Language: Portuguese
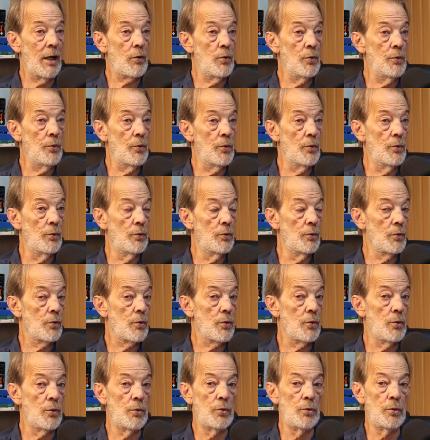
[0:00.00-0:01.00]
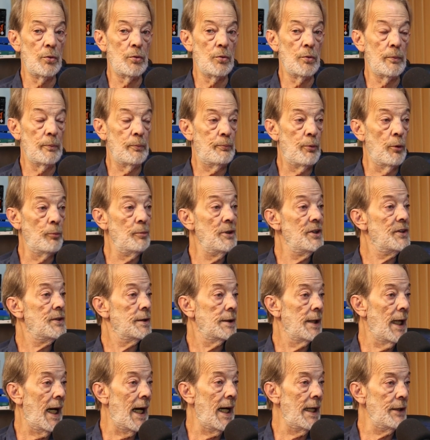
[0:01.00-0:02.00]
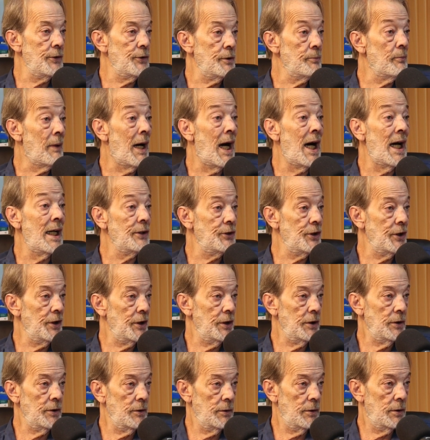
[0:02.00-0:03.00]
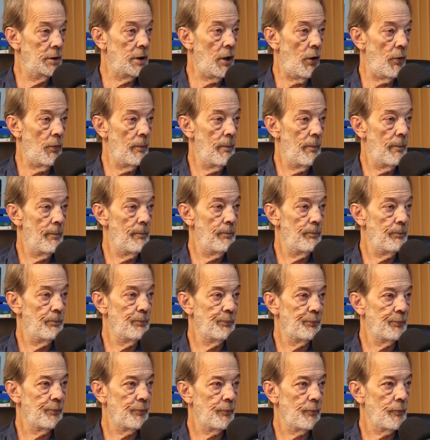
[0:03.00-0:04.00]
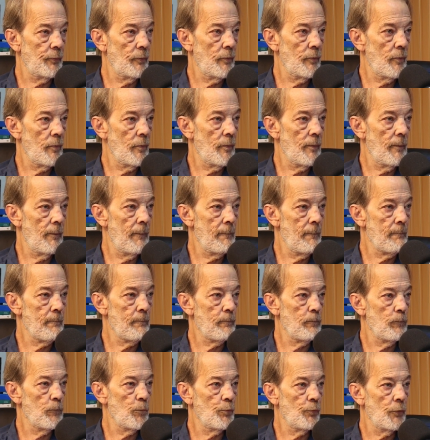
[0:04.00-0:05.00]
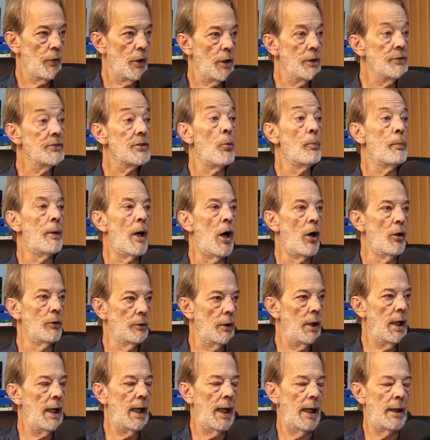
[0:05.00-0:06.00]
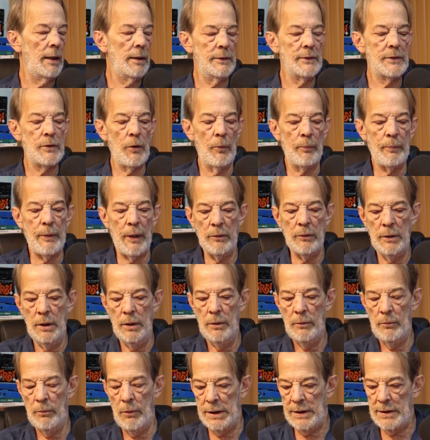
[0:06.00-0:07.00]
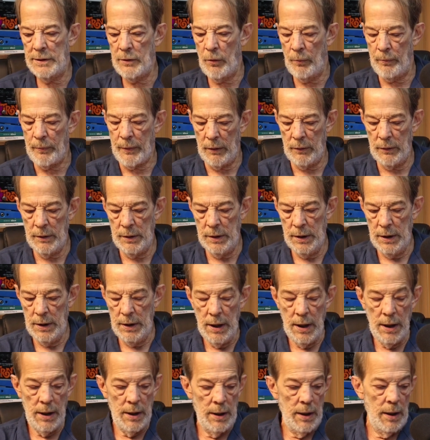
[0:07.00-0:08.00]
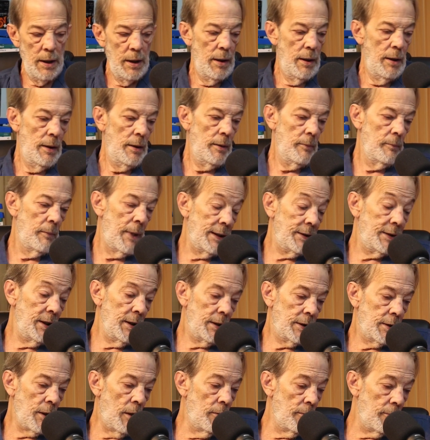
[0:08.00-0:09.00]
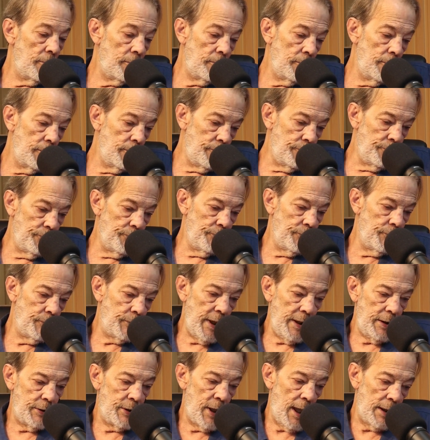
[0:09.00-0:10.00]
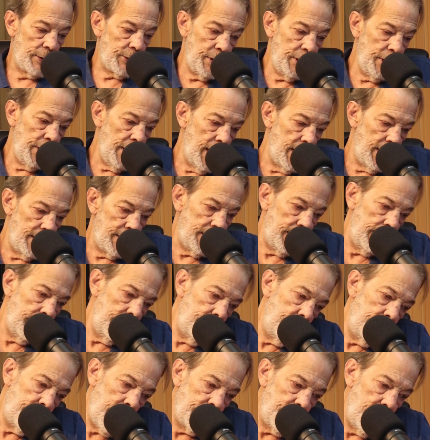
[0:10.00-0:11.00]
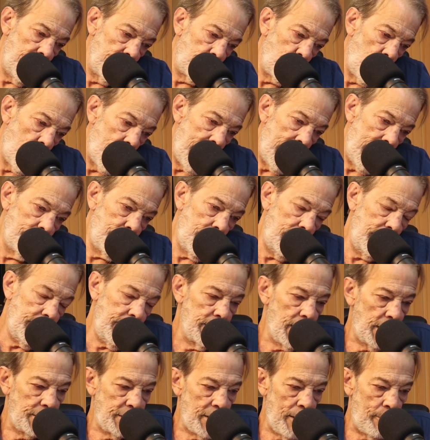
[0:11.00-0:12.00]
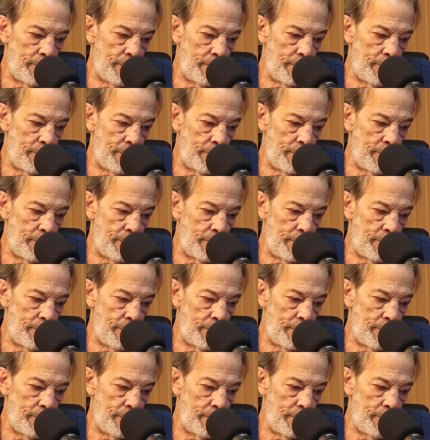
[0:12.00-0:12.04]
com, com publicidade, imagem e tal. Hum. Na área artística, em mas São mudou. Paulo, é, ah. em São Paulo. Mora em São Paulo. Mas então, já tinha esse, já tinha tocado ali, já tinha